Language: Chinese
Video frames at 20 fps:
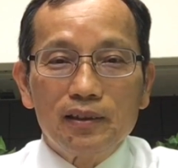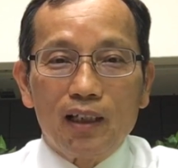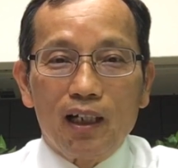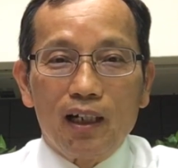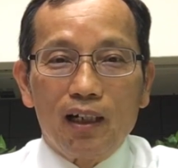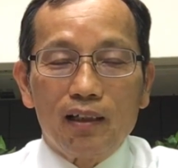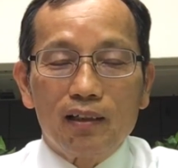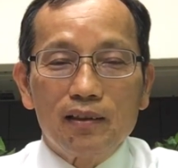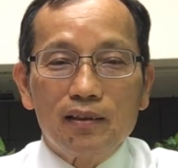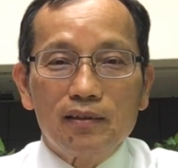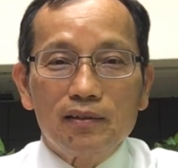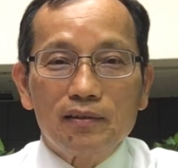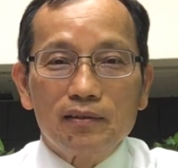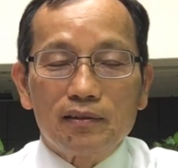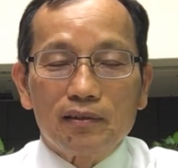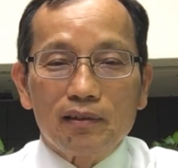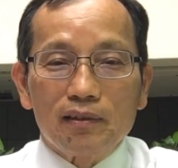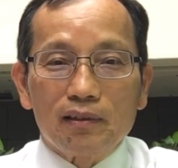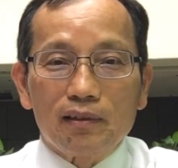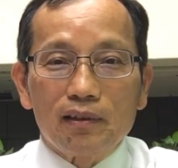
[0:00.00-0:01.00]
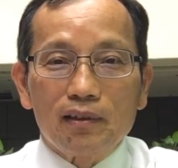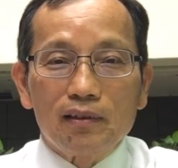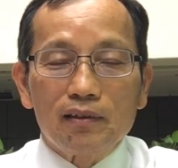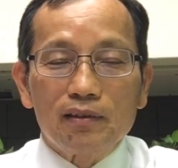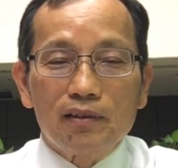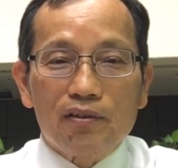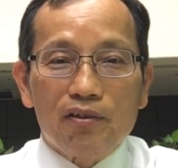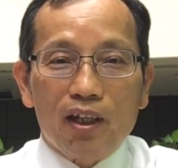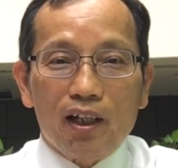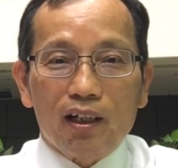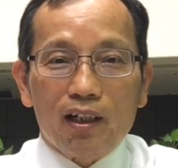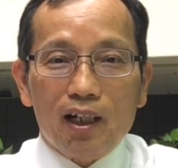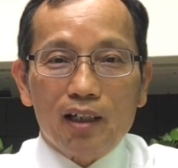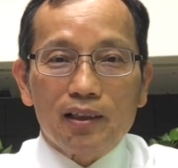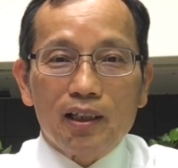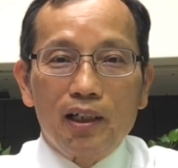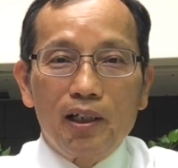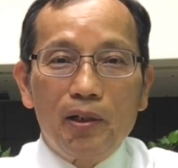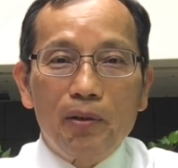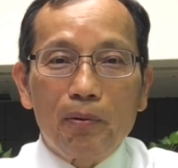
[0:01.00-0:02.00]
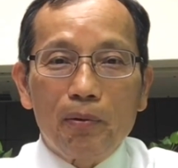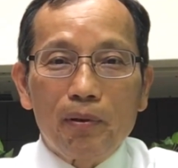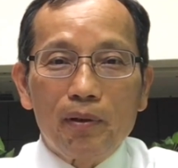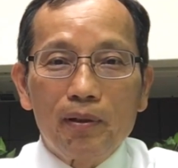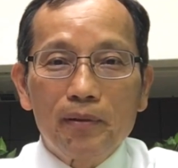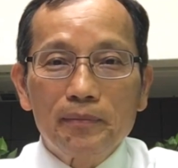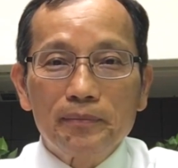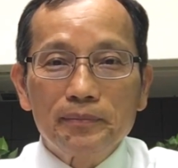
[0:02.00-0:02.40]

啊，这个健康的儿女。